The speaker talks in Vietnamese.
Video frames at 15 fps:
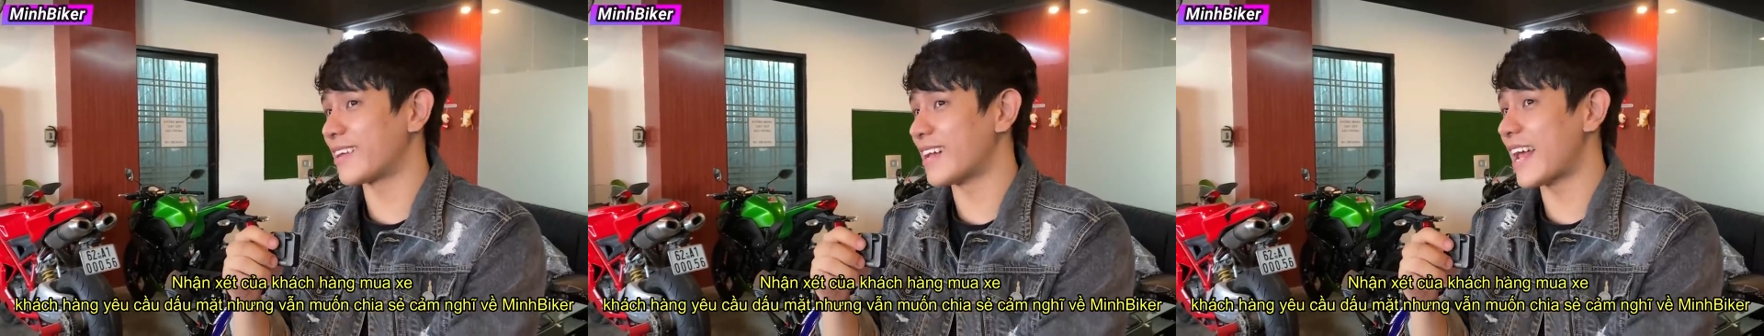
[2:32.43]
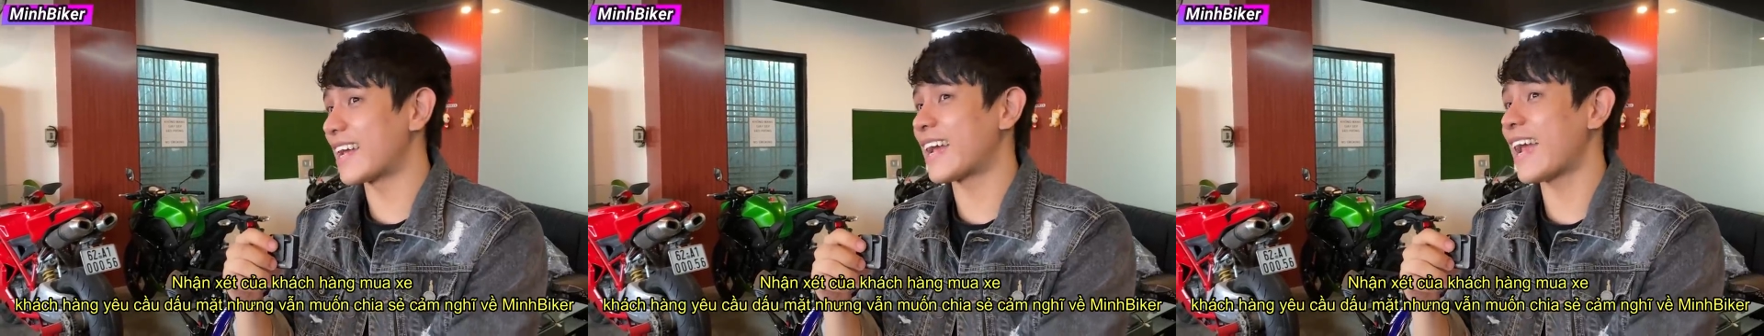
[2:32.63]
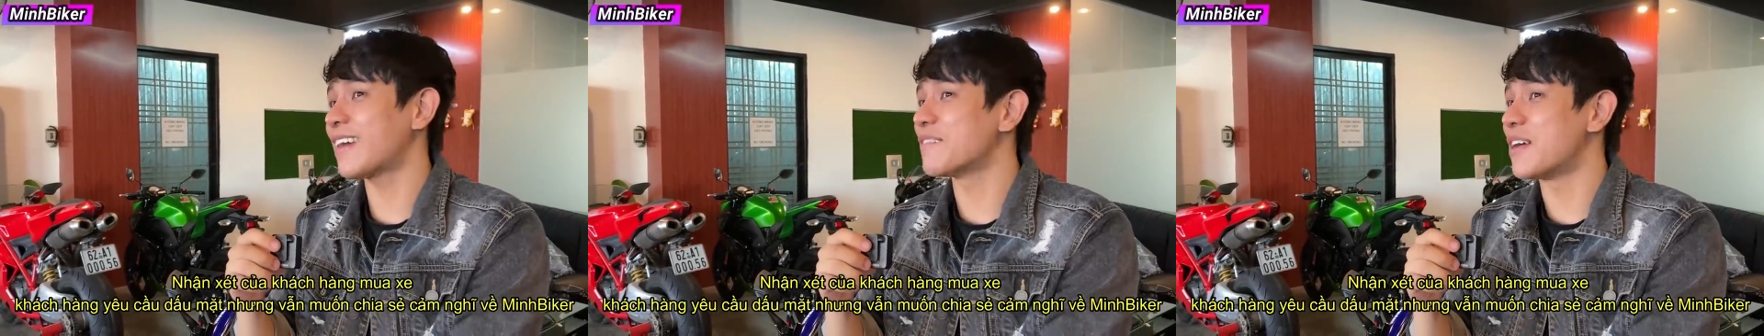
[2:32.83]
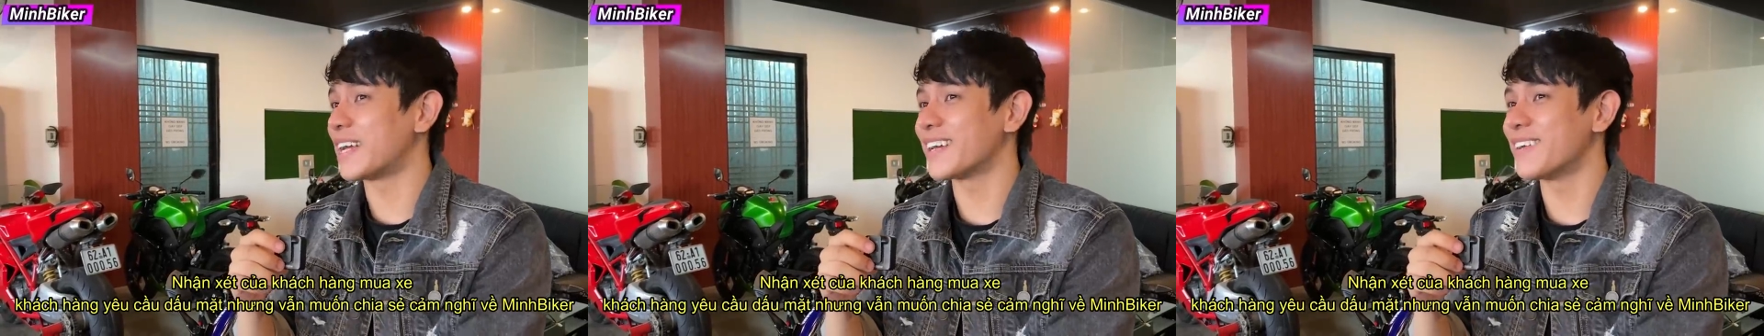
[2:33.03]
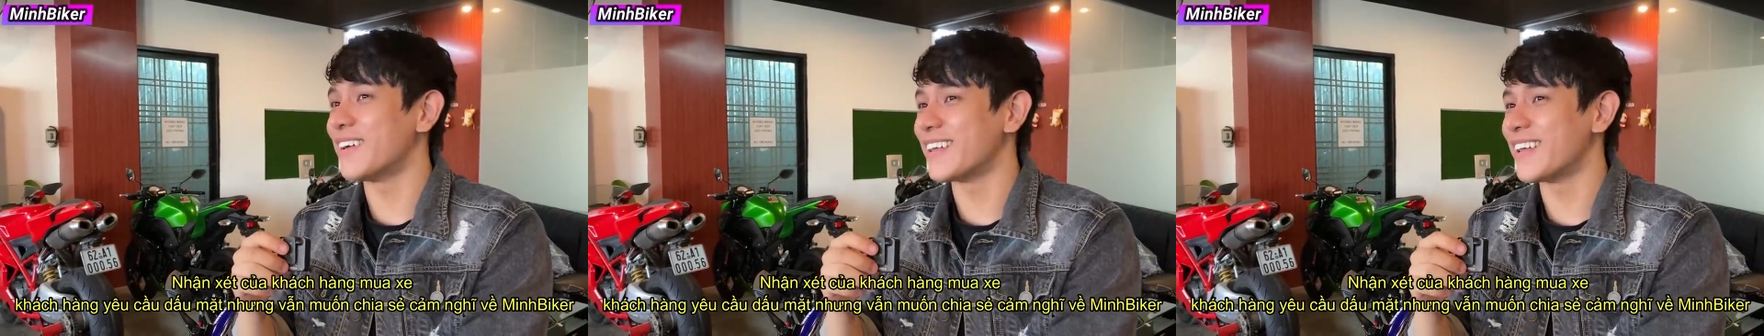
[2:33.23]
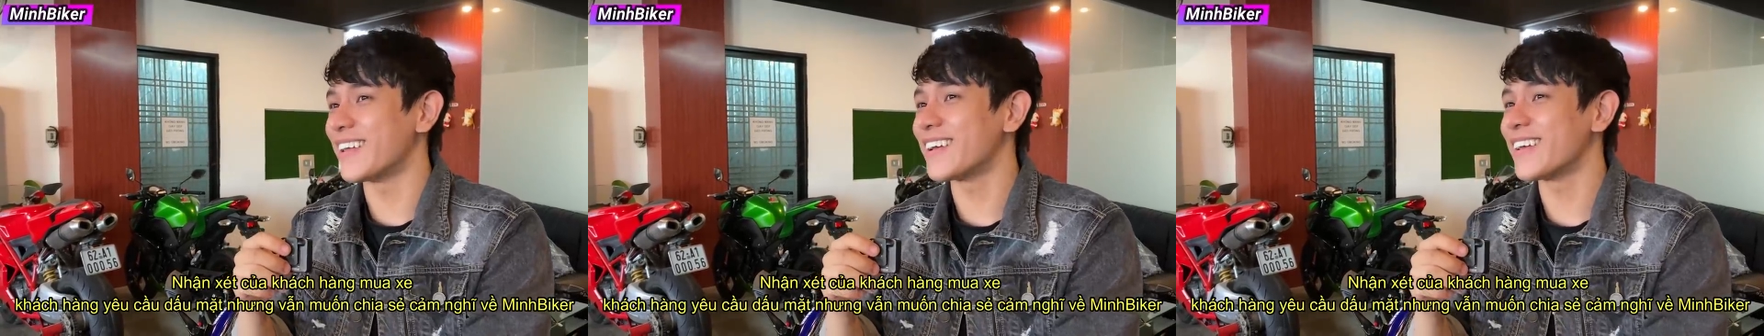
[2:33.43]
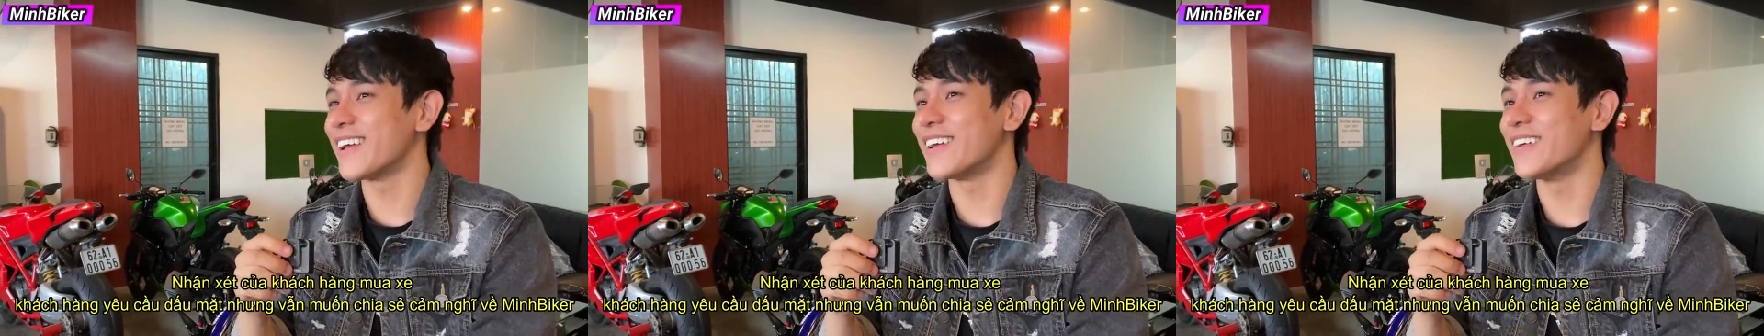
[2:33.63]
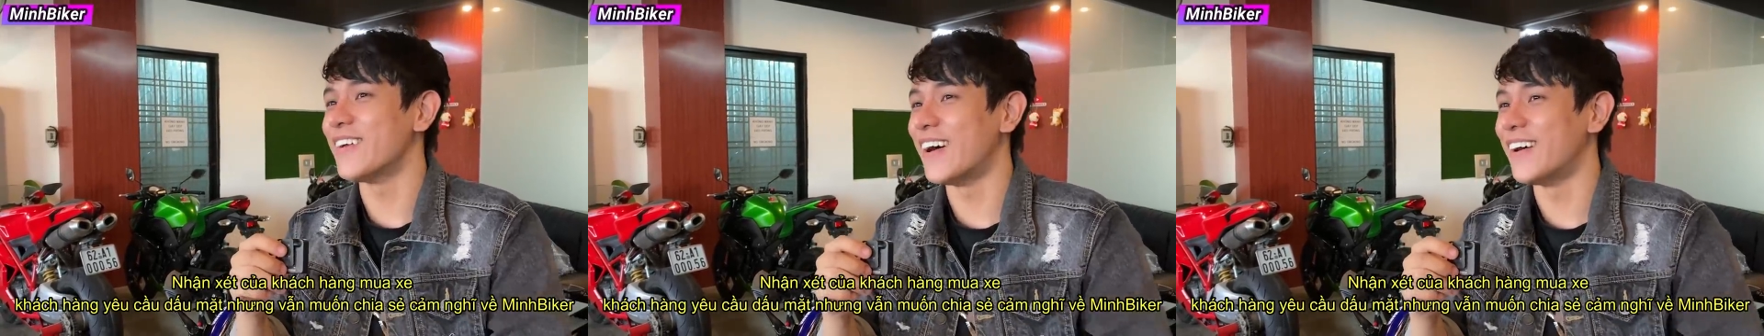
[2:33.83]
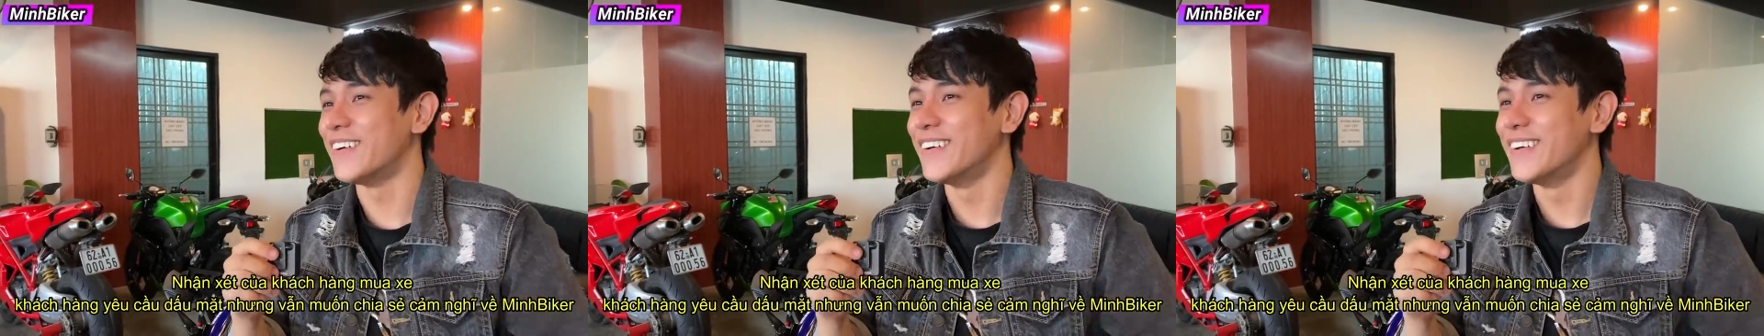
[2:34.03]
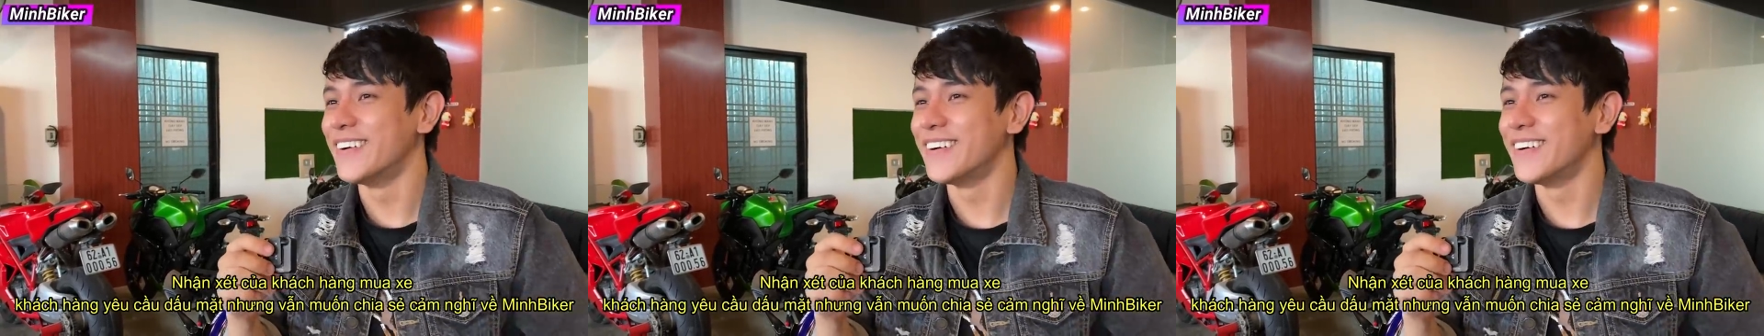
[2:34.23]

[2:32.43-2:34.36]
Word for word: trên đây khác biệt chứ bây giờ chứ gì, đúng không?